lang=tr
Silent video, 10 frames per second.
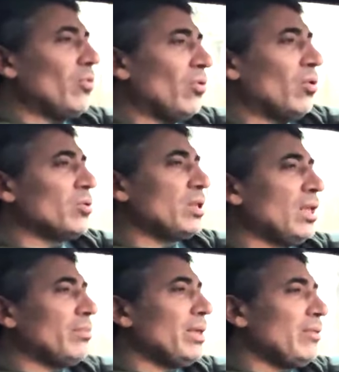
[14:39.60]

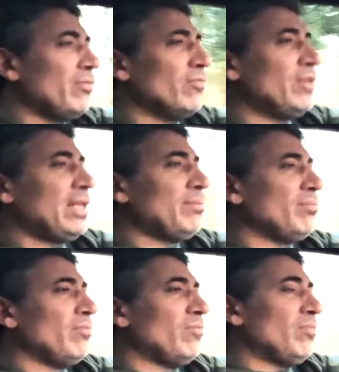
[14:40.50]
ortalama verim
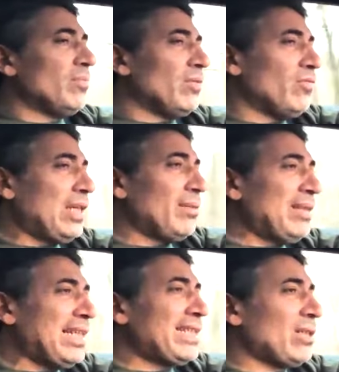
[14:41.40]

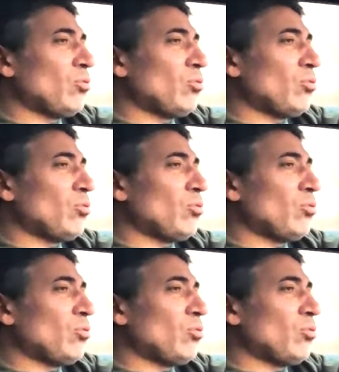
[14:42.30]
verimlilikte